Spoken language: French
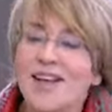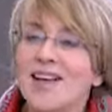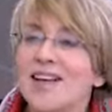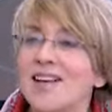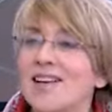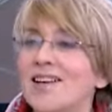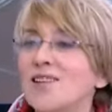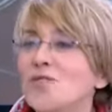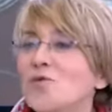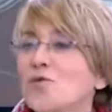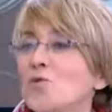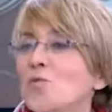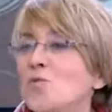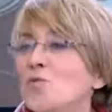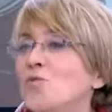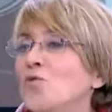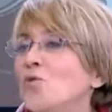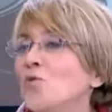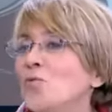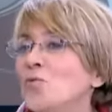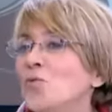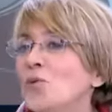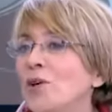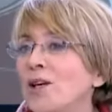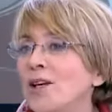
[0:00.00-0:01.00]
vous,
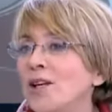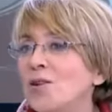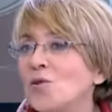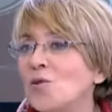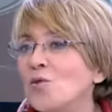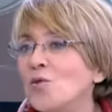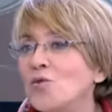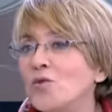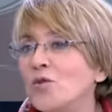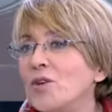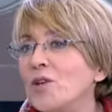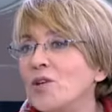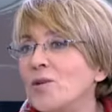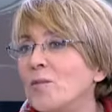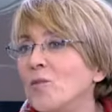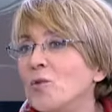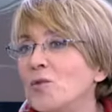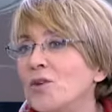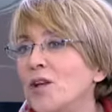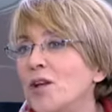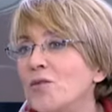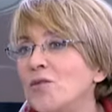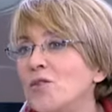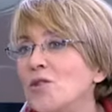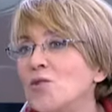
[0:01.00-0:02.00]
pourrez trouver, à mon
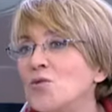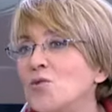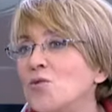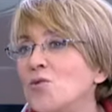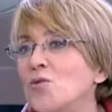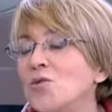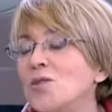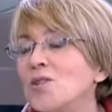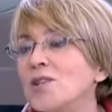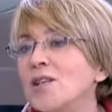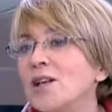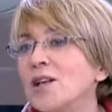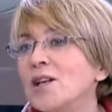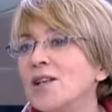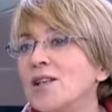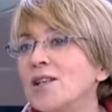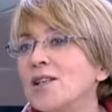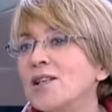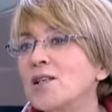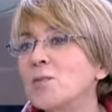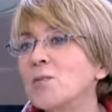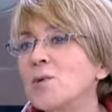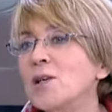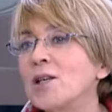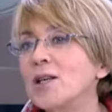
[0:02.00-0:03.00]
avis, toute une série
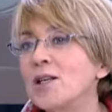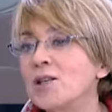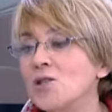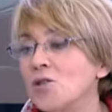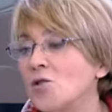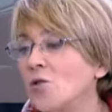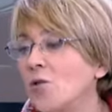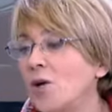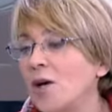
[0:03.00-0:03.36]
d'explications.